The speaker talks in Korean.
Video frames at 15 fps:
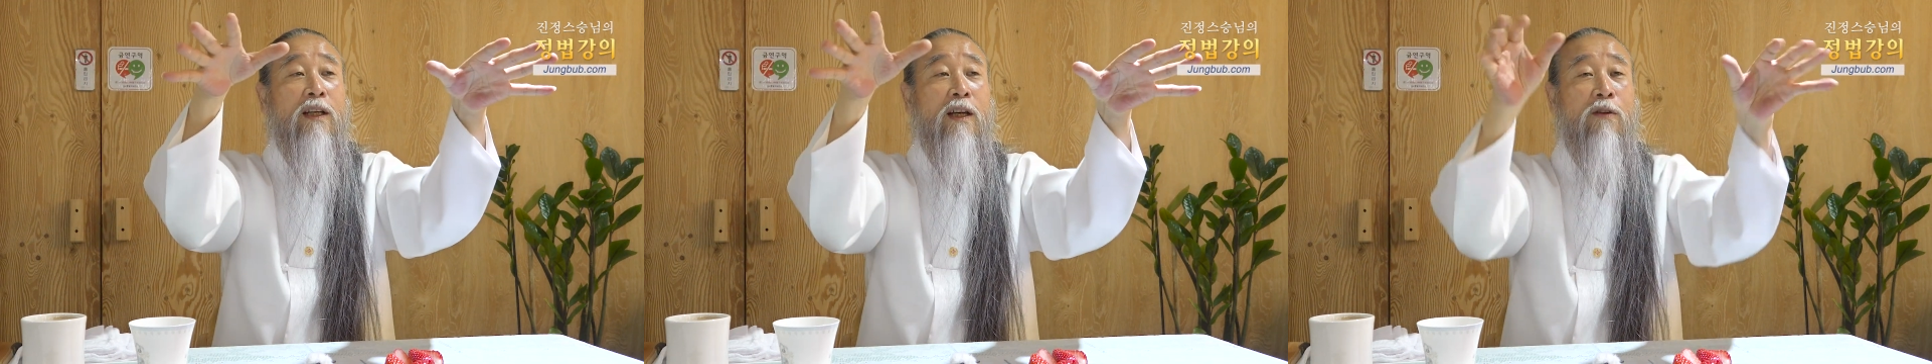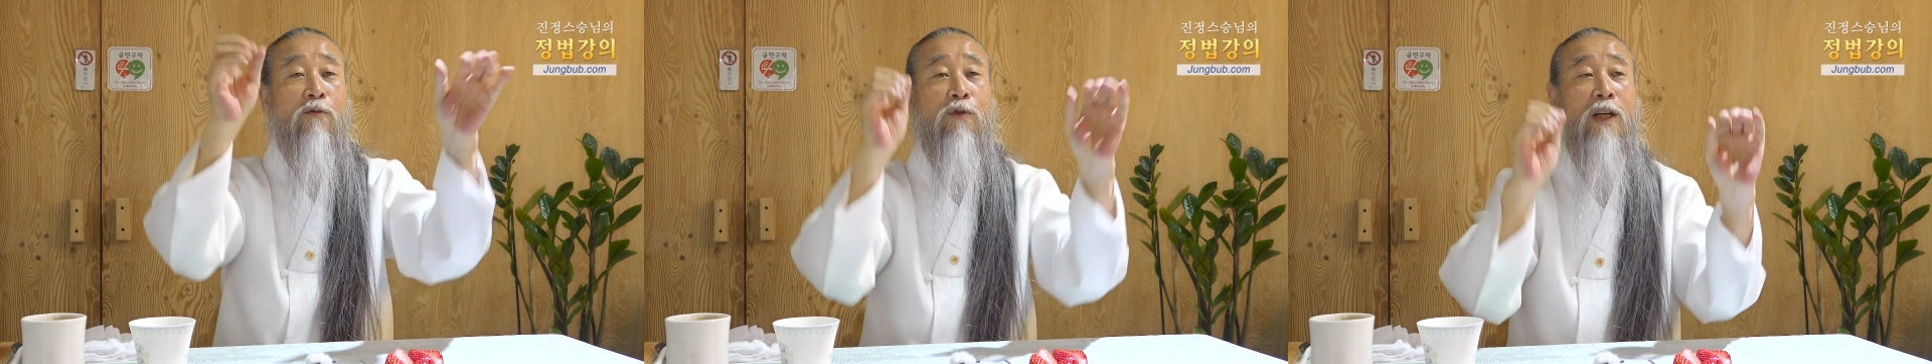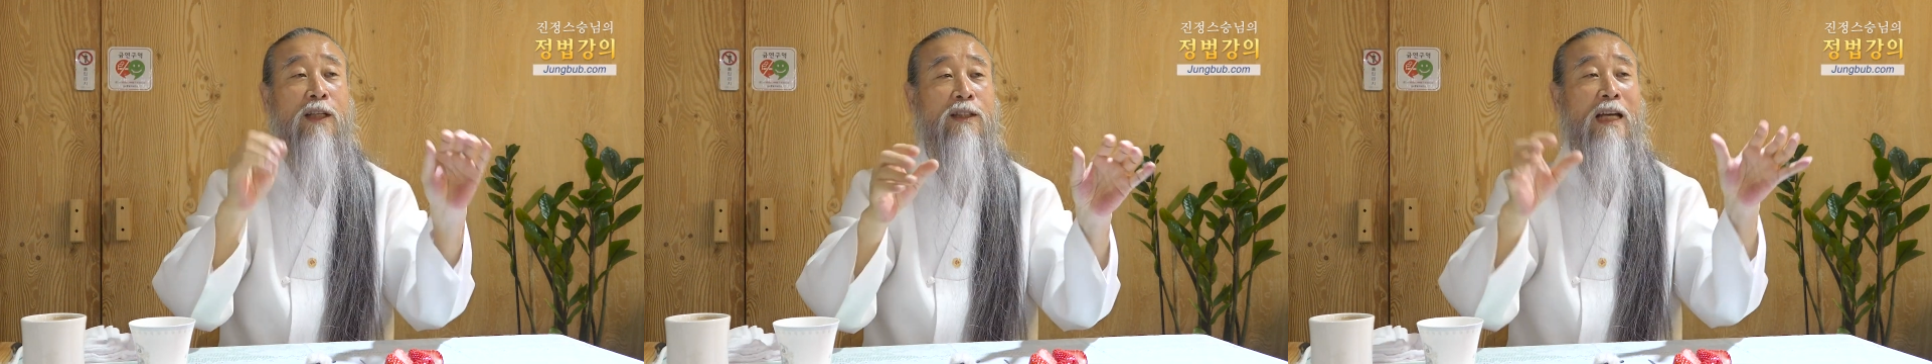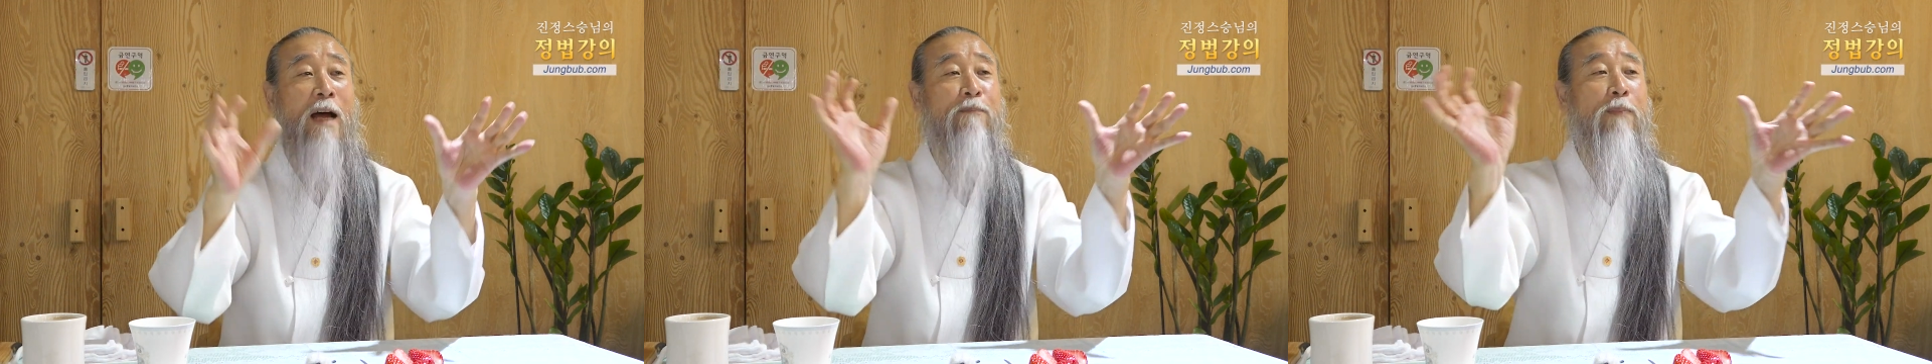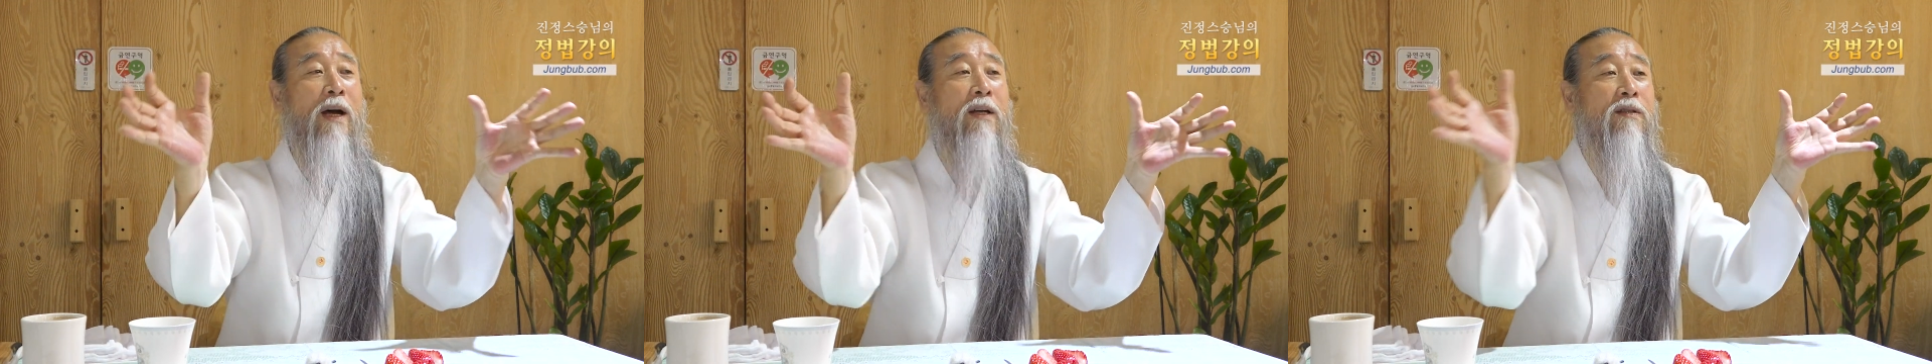이게 우리가
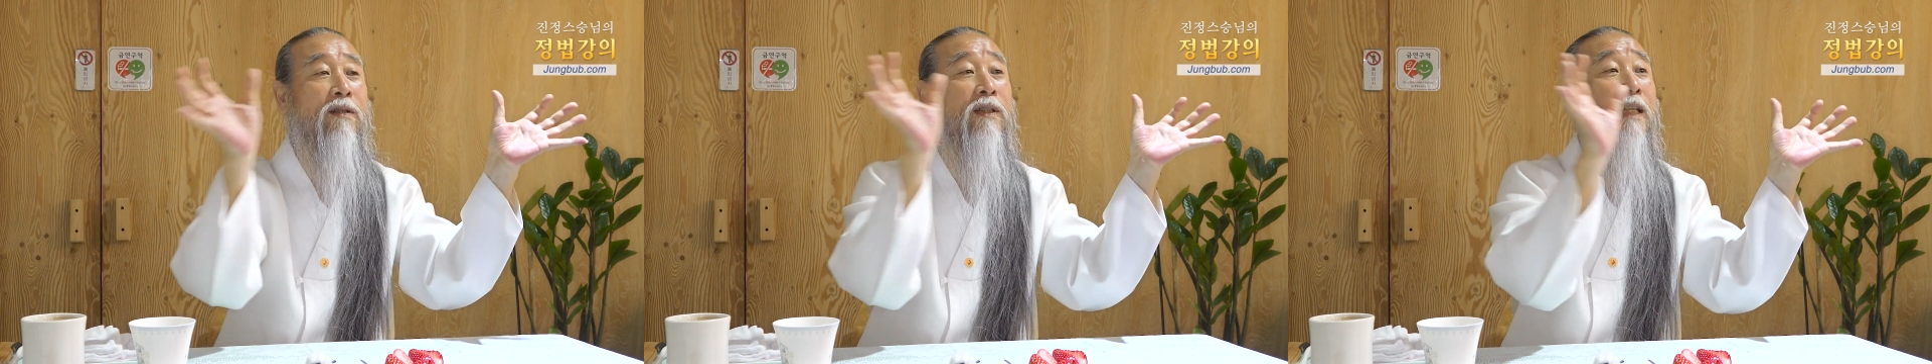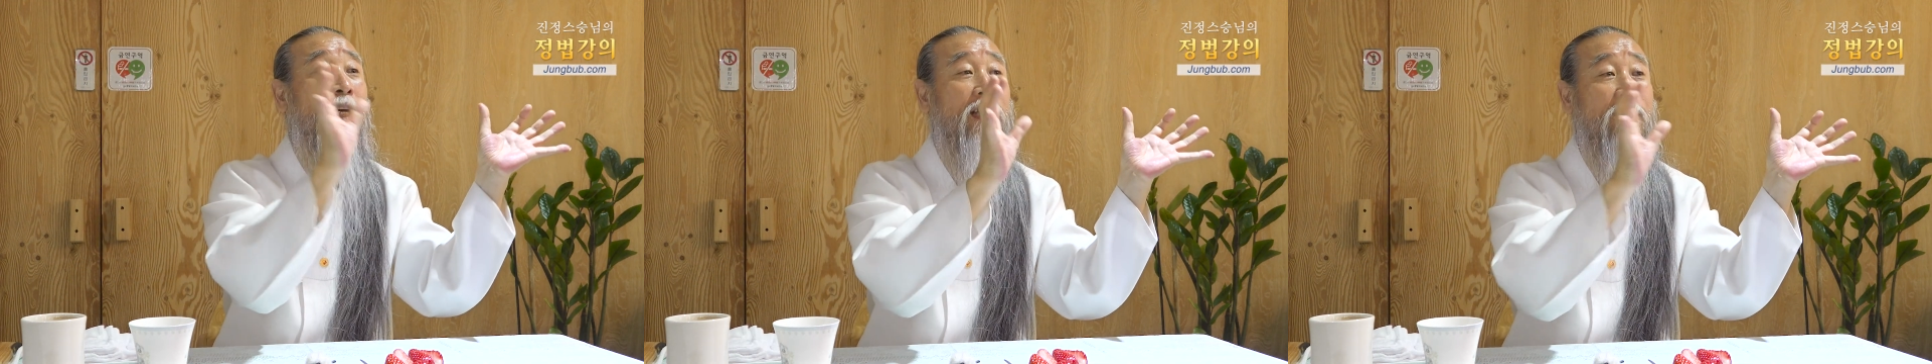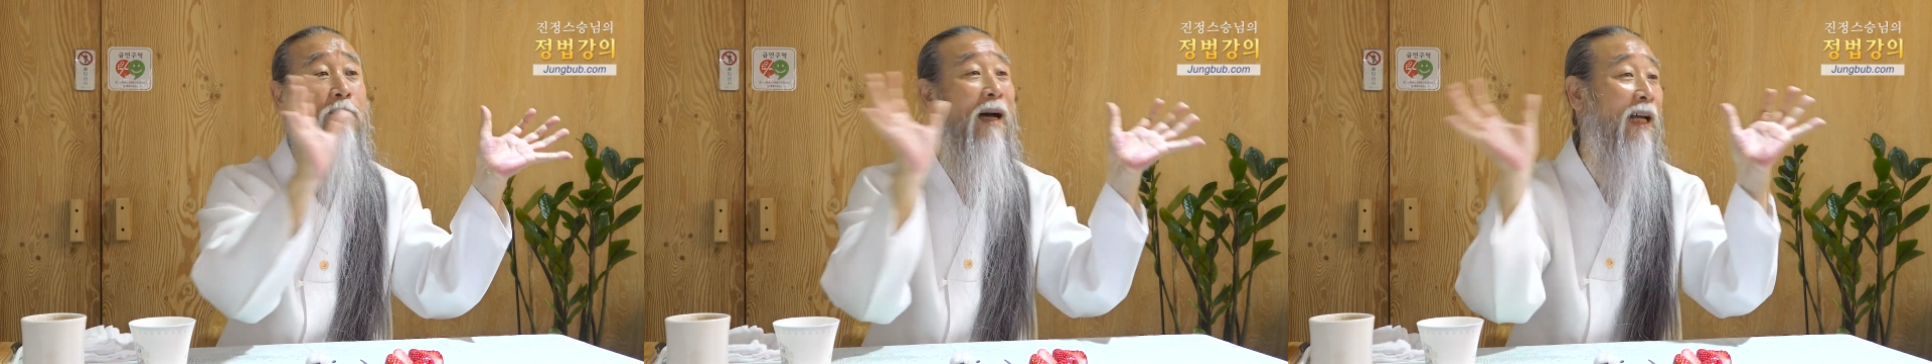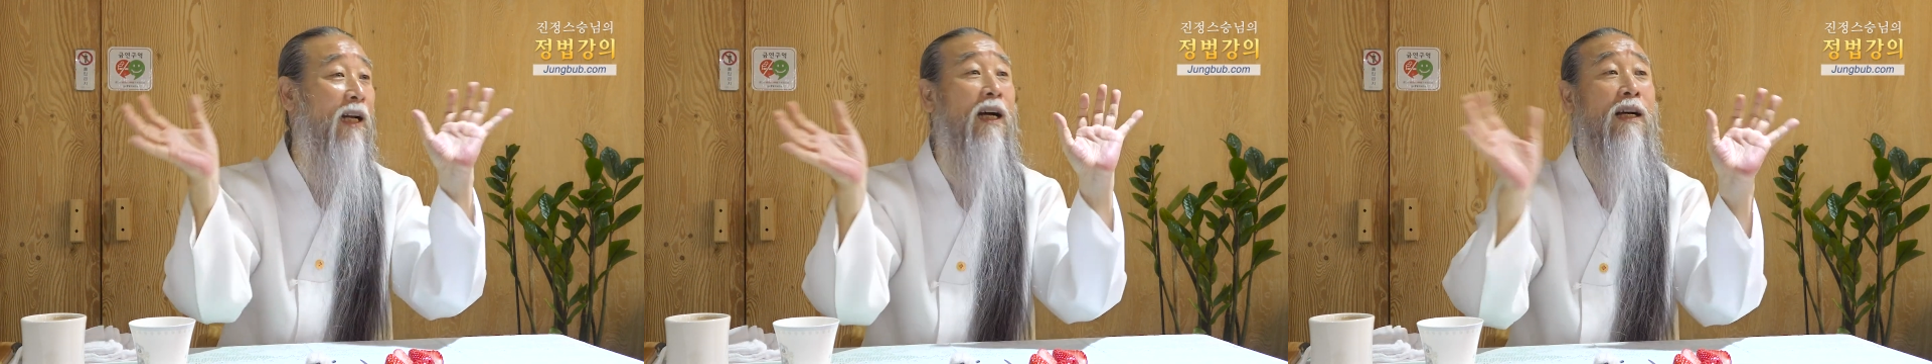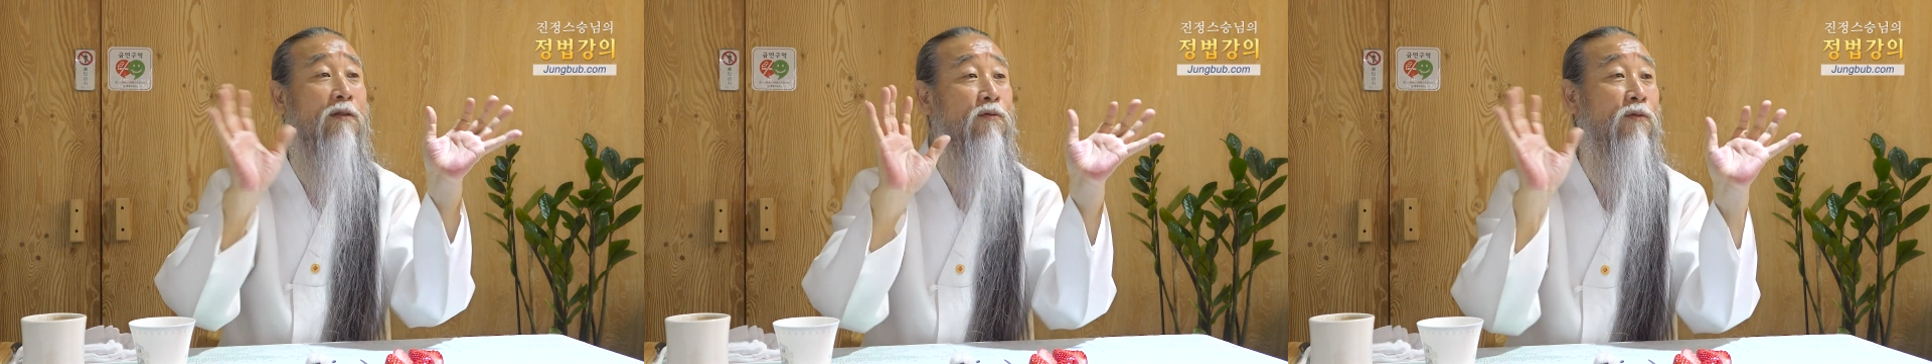자파 성향이
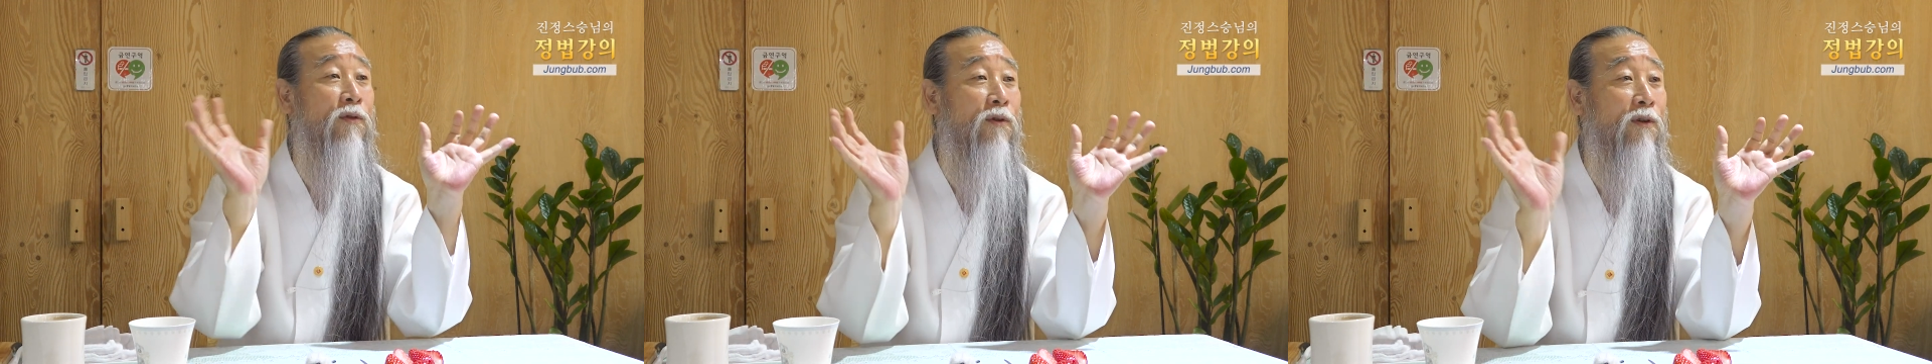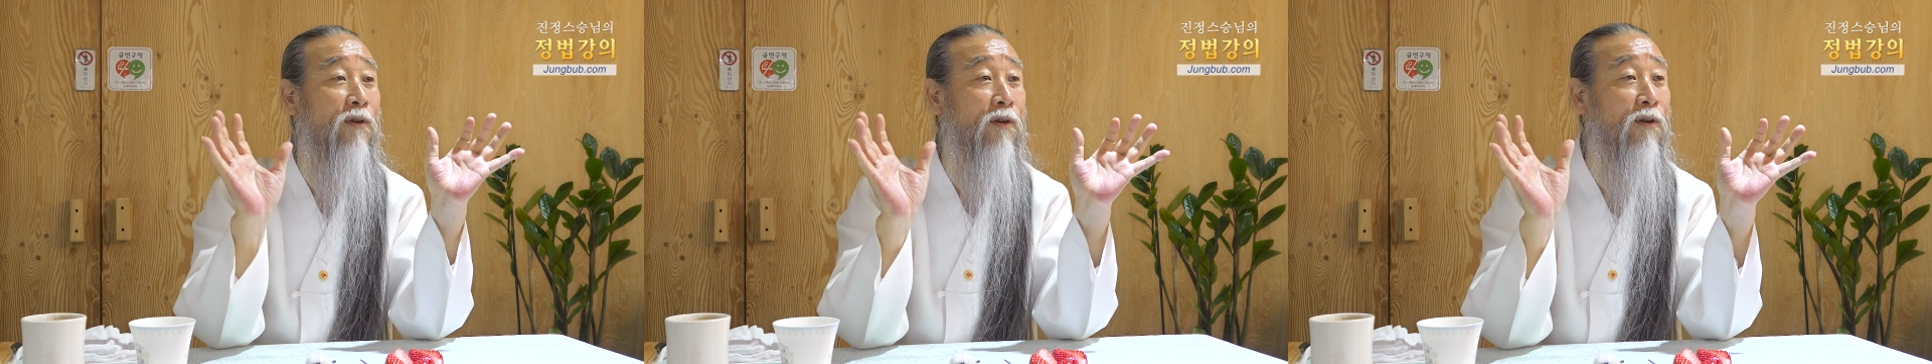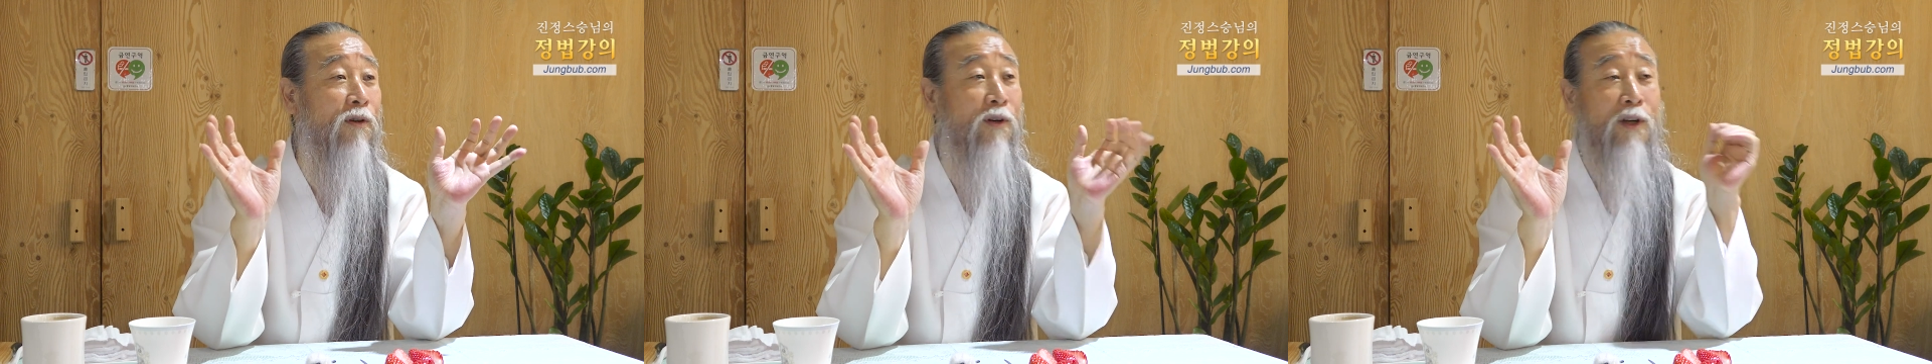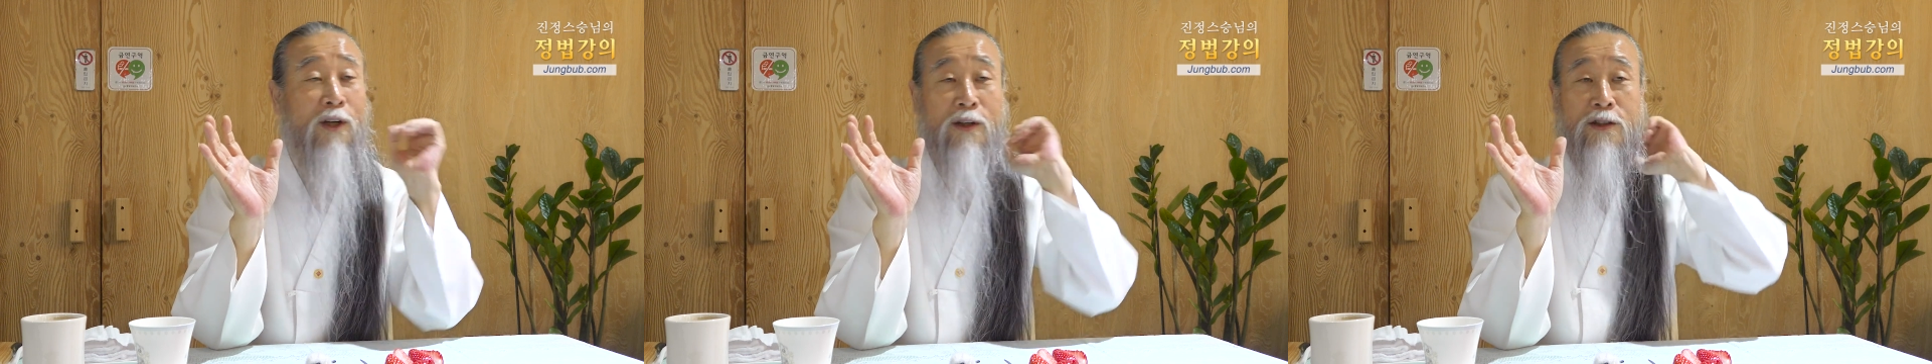많아가지고